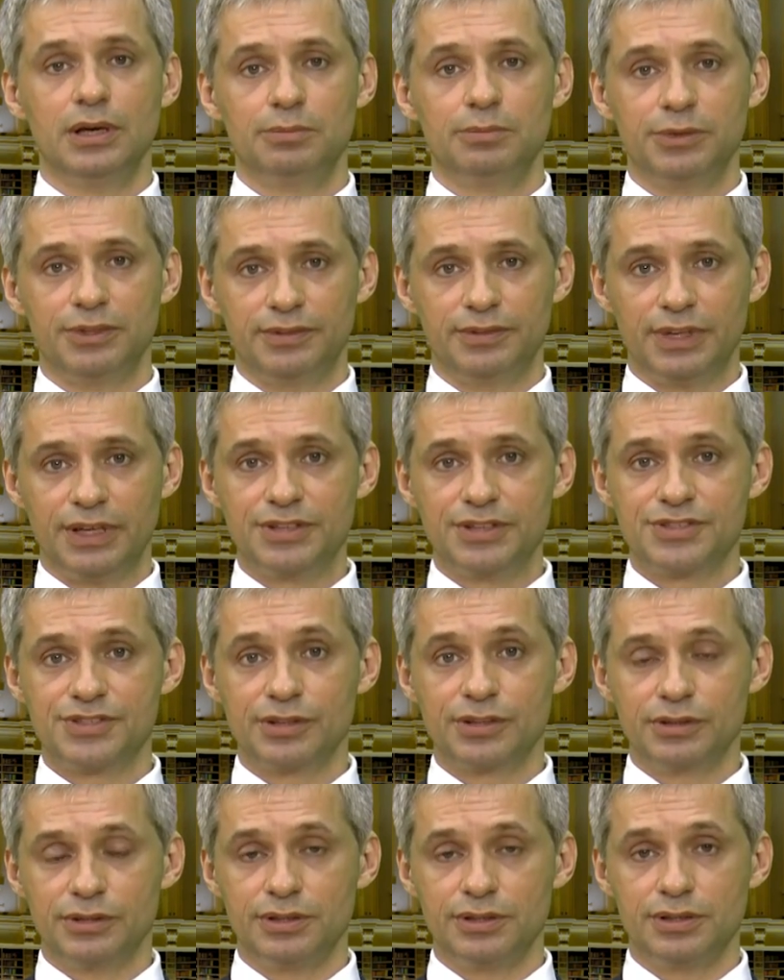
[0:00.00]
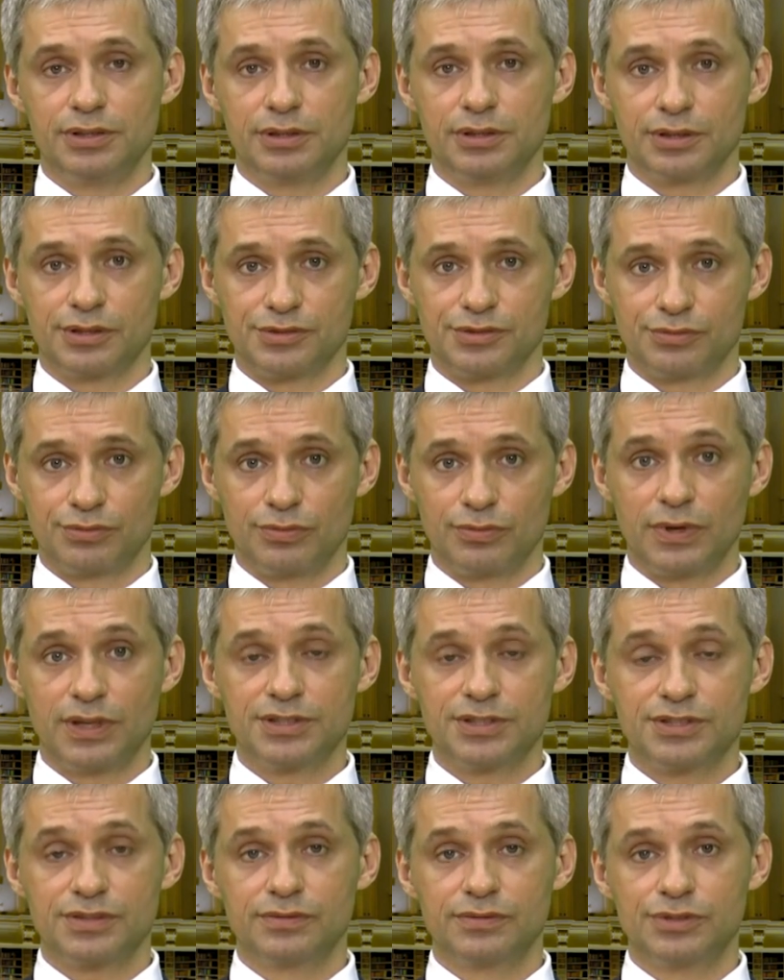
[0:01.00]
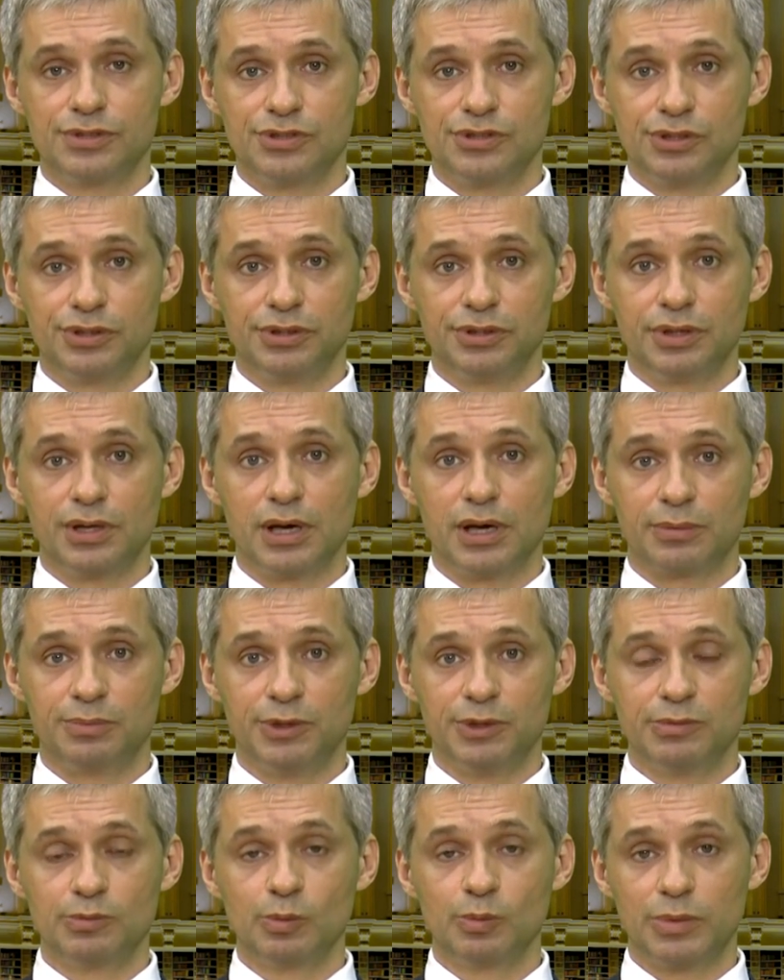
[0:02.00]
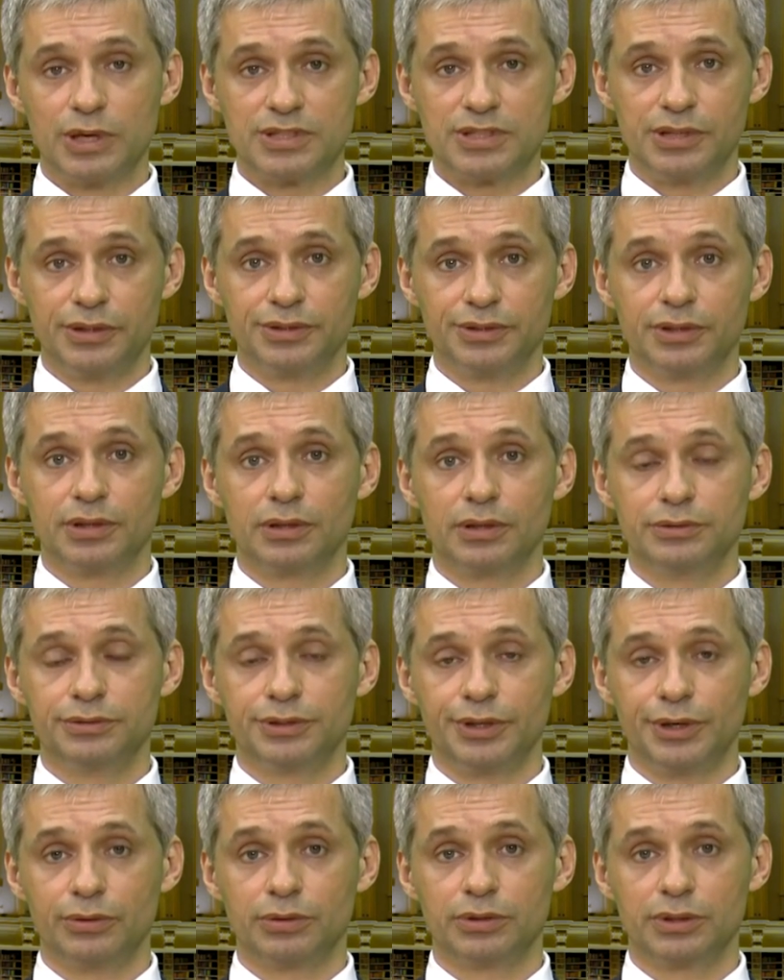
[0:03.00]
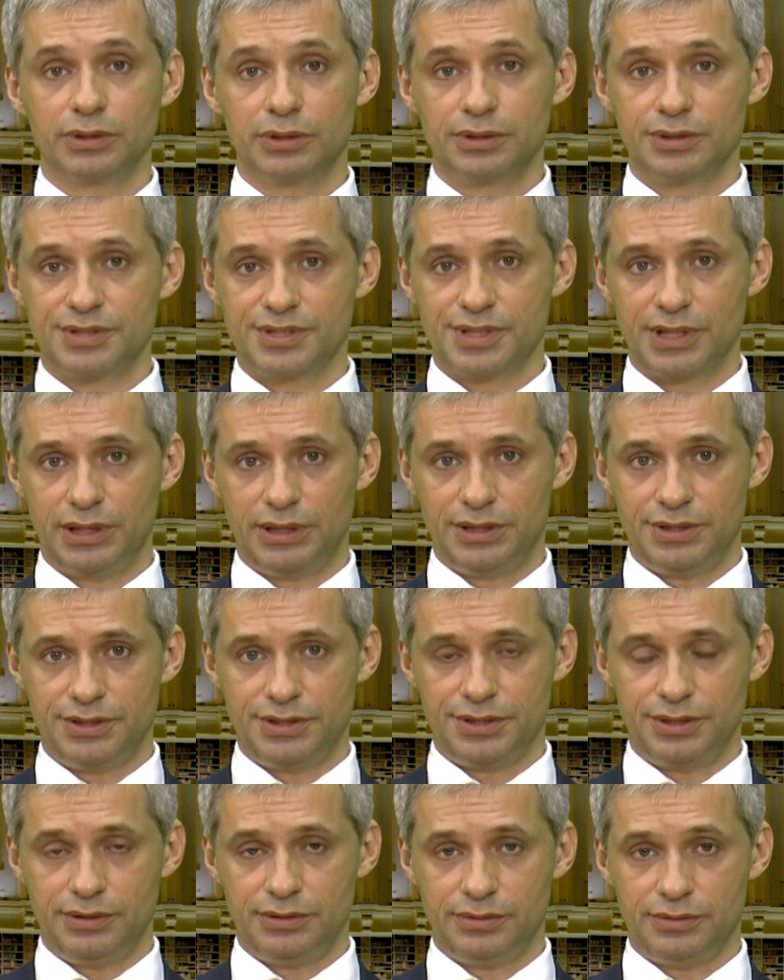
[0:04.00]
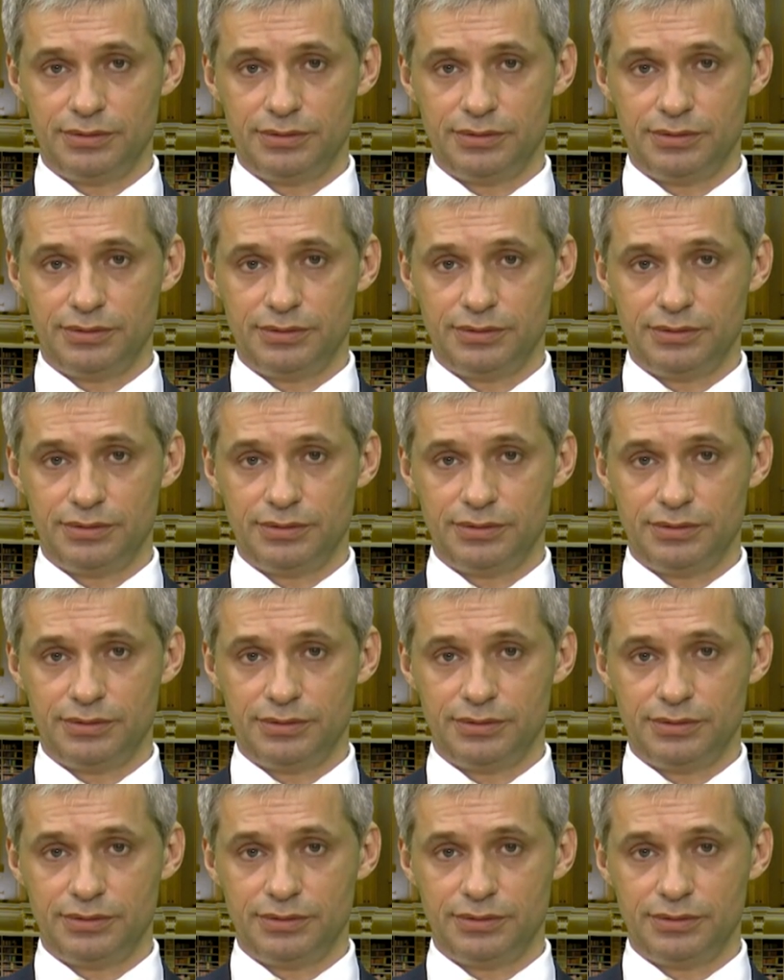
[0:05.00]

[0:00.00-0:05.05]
появляется и развивается в течение как минимум последних трех столетий.